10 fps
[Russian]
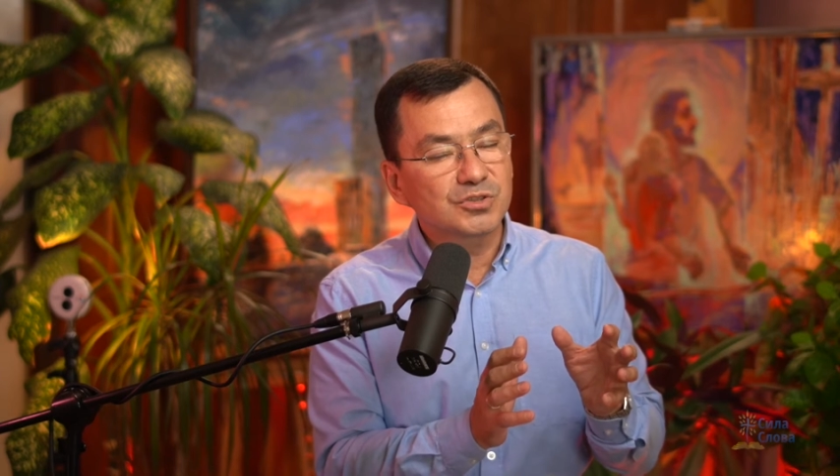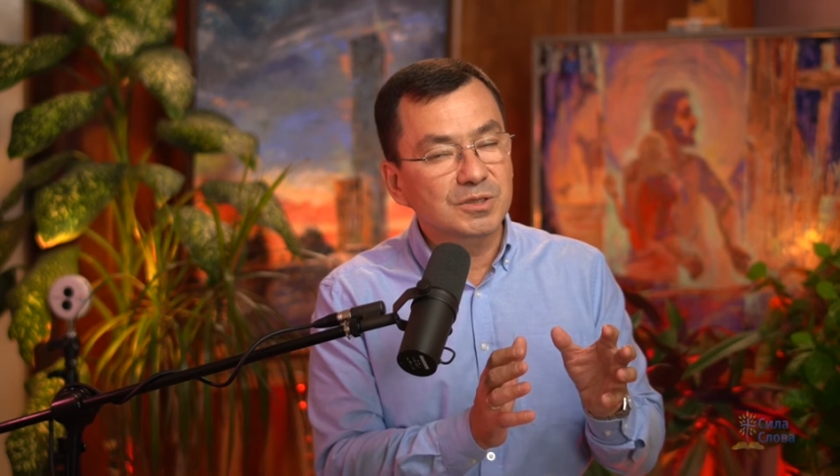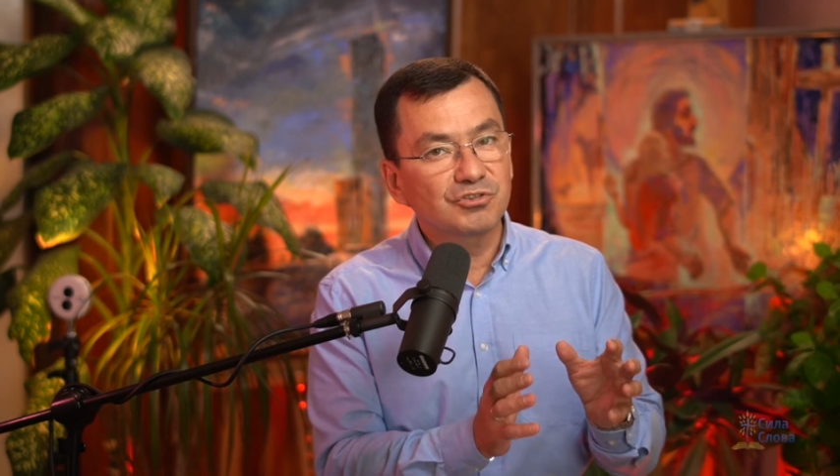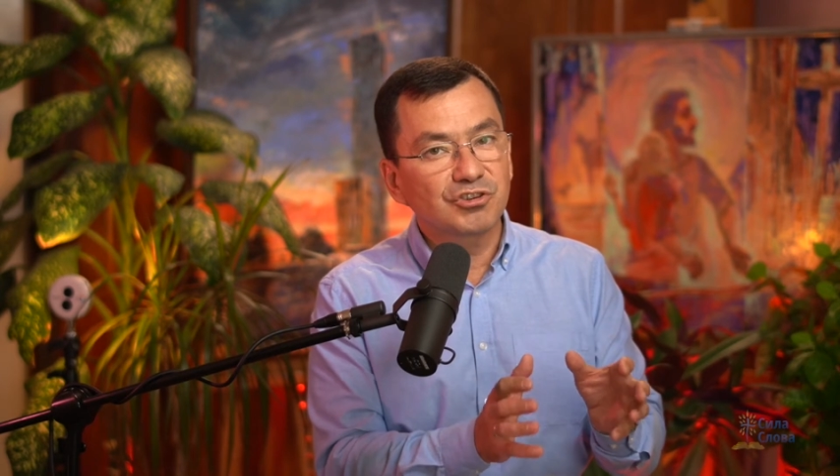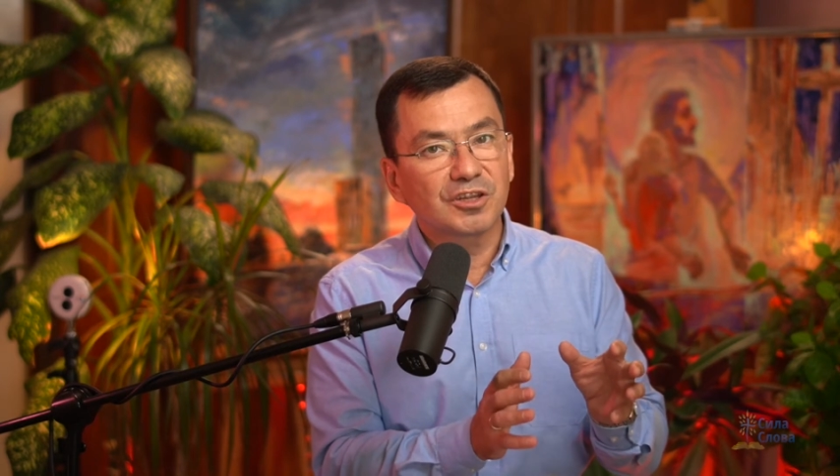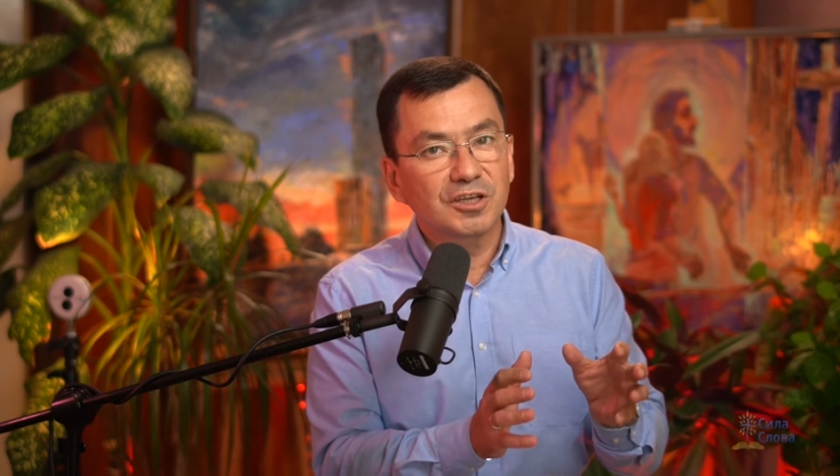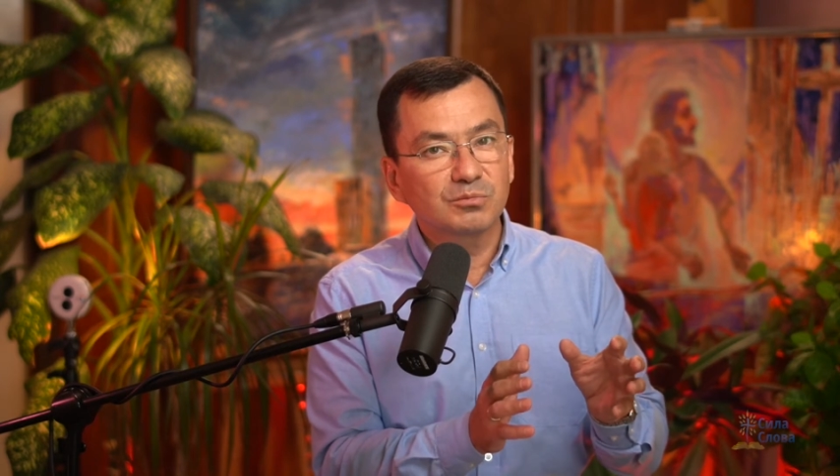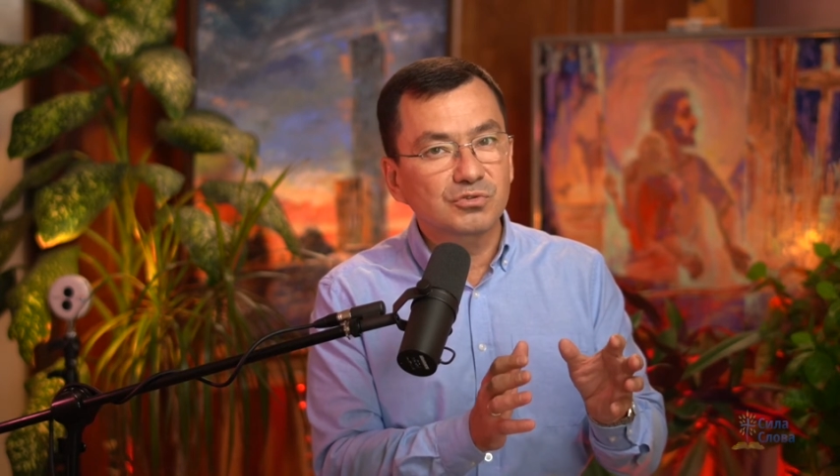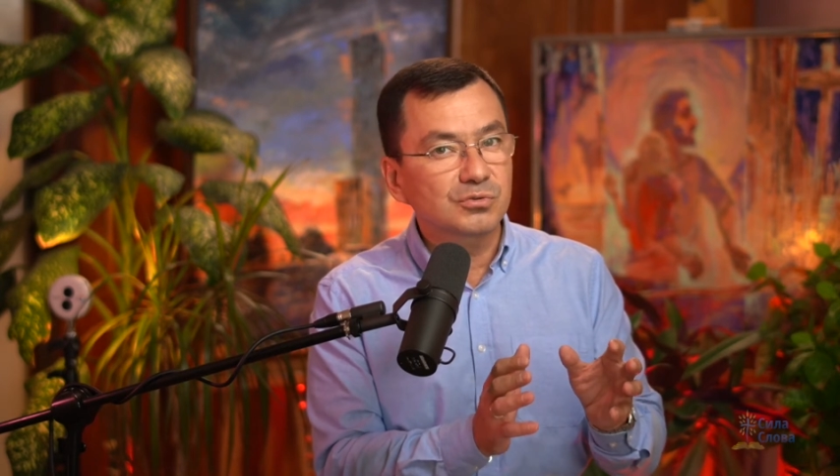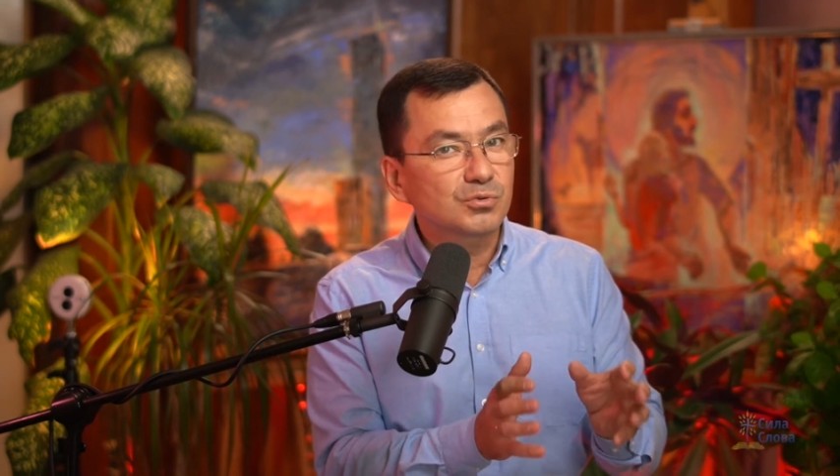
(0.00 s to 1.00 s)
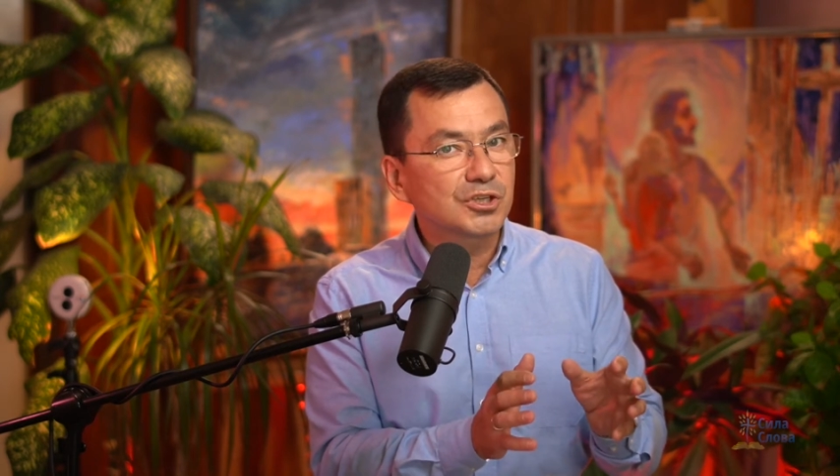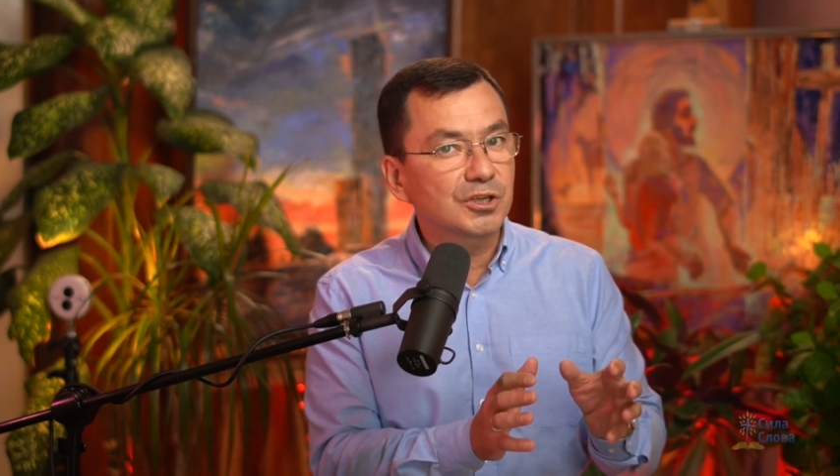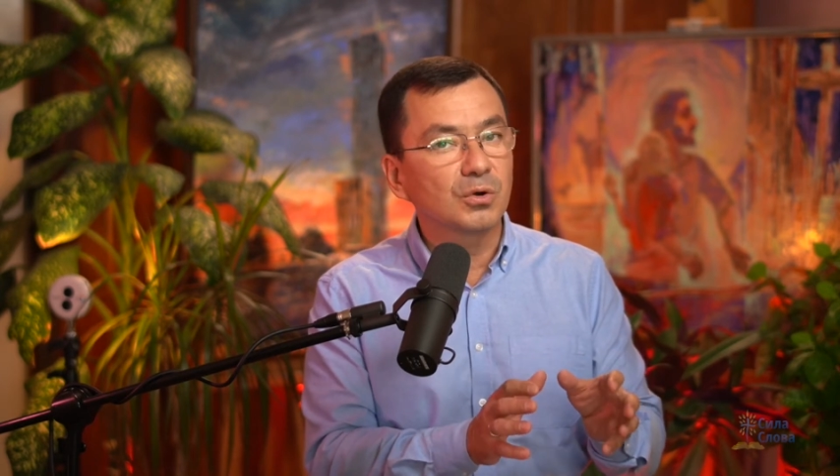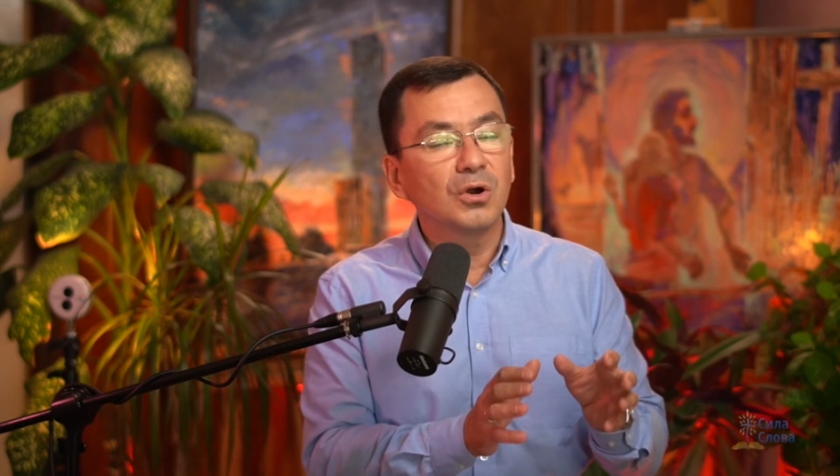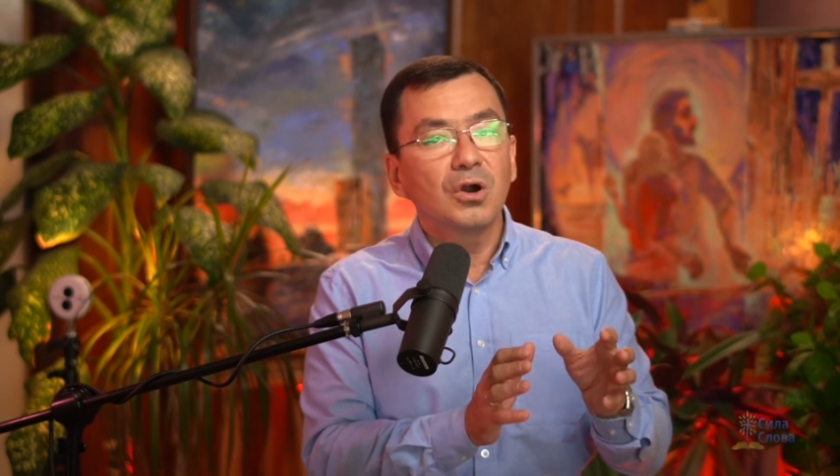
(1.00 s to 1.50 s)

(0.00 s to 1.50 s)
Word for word: замечательному служителю